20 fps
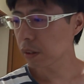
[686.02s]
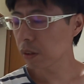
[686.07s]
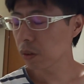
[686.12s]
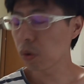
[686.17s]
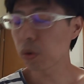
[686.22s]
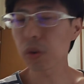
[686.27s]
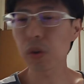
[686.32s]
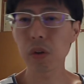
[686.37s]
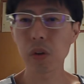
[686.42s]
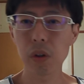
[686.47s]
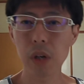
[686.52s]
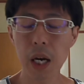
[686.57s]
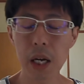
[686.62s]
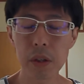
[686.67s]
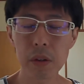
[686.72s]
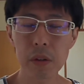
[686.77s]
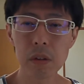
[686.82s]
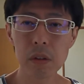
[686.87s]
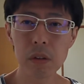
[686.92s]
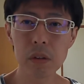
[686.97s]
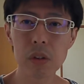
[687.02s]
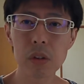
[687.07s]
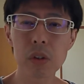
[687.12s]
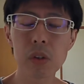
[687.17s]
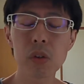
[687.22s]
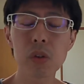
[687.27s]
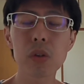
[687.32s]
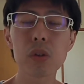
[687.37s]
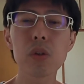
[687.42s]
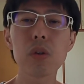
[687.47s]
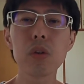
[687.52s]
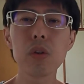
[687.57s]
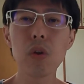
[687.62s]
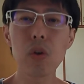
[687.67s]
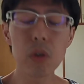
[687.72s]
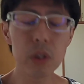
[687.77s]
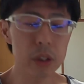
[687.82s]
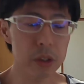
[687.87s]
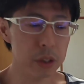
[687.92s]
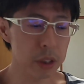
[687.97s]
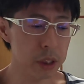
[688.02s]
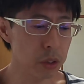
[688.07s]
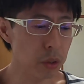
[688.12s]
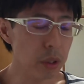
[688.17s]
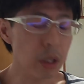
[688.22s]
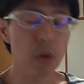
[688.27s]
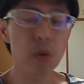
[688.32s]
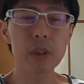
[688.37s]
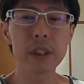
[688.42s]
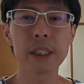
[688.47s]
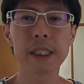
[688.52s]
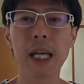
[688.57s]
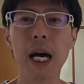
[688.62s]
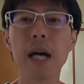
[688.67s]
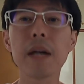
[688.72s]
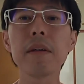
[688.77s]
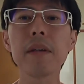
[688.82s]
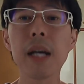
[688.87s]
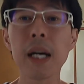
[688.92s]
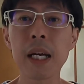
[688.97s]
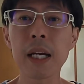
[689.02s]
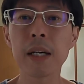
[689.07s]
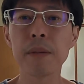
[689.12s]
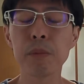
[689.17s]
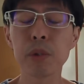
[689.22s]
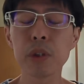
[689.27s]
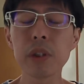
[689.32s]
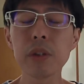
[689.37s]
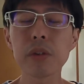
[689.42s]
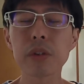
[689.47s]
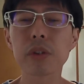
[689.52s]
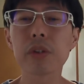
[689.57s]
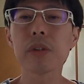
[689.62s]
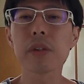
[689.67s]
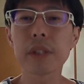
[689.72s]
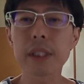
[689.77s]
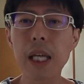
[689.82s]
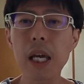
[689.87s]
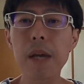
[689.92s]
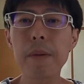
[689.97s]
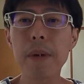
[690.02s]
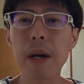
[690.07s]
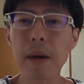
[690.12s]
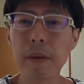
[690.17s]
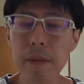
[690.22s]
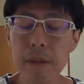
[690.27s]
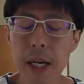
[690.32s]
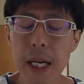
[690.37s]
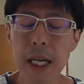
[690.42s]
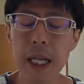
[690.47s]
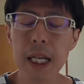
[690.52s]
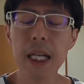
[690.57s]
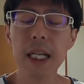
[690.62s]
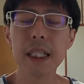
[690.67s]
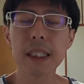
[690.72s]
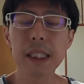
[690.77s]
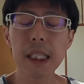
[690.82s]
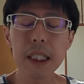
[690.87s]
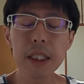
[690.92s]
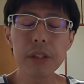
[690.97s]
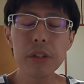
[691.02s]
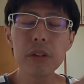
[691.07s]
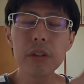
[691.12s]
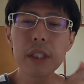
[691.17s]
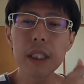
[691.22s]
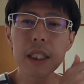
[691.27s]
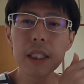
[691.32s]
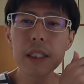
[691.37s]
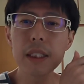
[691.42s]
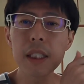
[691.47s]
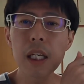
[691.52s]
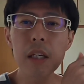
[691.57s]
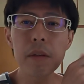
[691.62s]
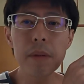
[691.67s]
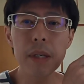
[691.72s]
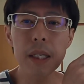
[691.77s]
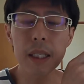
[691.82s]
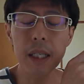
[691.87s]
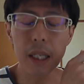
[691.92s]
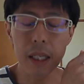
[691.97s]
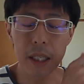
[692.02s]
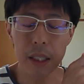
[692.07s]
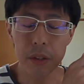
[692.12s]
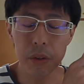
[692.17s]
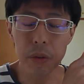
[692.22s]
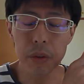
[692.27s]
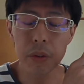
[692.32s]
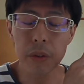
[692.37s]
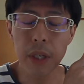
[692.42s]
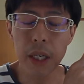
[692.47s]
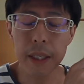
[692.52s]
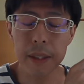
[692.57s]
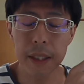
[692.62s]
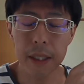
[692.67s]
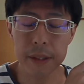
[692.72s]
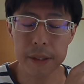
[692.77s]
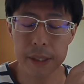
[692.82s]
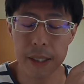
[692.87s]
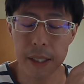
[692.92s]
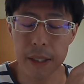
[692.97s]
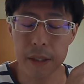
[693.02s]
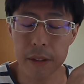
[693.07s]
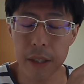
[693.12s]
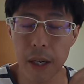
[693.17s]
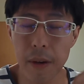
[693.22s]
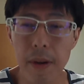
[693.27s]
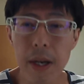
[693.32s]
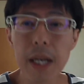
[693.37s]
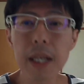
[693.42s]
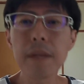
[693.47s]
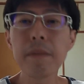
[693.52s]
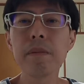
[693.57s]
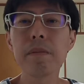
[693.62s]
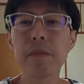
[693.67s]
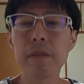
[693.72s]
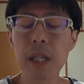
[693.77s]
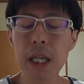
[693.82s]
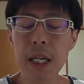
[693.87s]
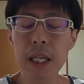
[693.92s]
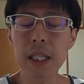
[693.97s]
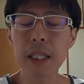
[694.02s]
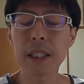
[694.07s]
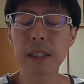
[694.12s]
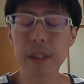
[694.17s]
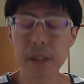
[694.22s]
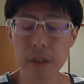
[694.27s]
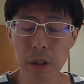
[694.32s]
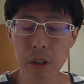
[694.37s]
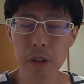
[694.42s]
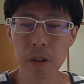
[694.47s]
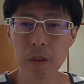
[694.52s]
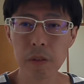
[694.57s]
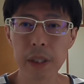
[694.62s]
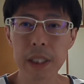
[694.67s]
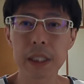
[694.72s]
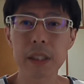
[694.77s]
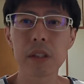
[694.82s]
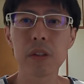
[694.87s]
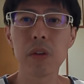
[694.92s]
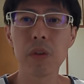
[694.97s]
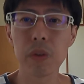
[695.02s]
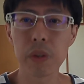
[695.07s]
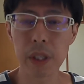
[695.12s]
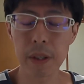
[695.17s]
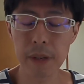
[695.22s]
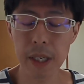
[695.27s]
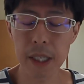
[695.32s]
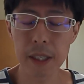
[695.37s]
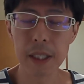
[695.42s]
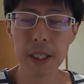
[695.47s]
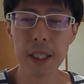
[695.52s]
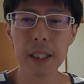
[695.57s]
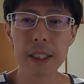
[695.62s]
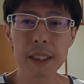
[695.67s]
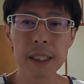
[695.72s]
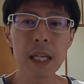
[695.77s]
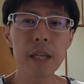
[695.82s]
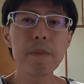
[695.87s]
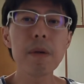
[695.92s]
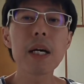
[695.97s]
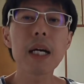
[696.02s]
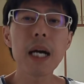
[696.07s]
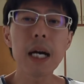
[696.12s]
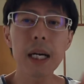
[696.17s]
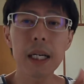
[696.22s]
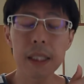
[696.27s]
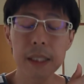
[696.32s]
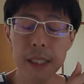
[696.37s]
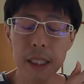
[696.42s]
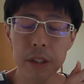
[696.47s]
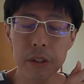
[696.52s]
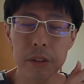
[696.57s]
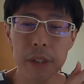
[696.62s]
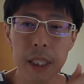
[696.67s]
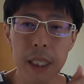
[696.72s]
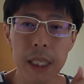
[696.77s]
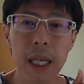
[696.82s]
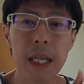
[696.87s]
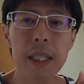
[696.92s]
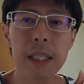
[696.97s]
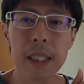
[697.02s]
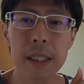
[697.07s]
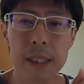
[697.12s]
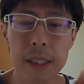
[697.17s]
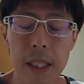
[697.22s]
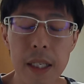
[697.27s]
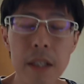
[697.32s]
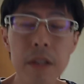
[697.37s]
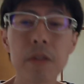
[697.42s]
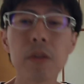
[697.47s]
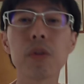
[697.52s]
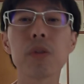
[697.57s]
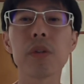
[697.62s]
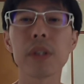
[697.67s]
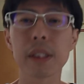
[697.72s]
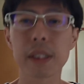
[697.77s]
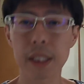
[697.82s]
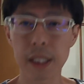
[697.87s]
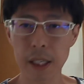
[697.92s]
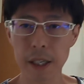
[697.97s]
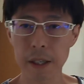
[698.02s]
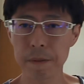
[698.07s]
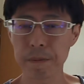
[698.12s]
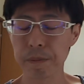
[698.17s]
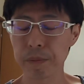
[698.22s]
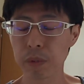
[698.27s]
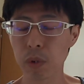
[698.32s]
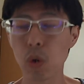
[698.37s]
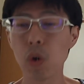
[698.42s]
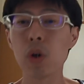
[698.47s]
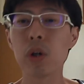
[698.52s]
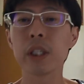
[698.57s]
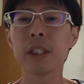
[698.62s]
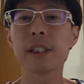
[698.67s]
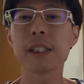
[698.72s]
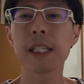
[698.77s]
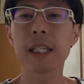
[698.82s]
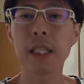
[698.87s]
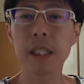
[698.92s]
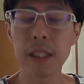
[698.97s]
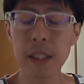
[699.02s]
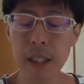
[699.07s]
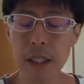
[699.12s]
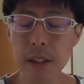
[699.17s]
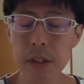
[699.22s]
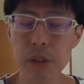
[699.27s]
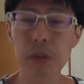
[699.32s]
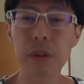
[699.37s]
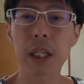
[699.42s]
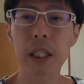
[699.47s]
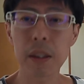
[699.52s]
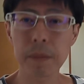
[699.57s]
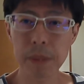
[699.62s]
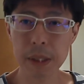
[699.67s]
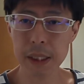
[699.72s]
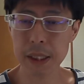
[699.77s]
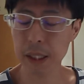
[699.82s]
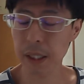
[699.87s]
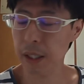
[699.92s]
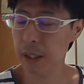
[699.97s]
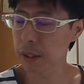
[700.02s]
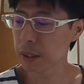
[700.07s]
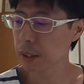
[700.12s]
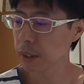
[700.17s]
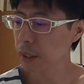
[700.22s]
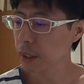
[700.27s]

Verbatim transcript: 本当あの、そう、そういう法律、いろんな法律あるから、もちろんその裁判は、最終的に裁判官がどういう判断されるかわかり、わからないですよ。私の方では。裁判官が最終的に判断されることですから。法律的にね、そうなってますから。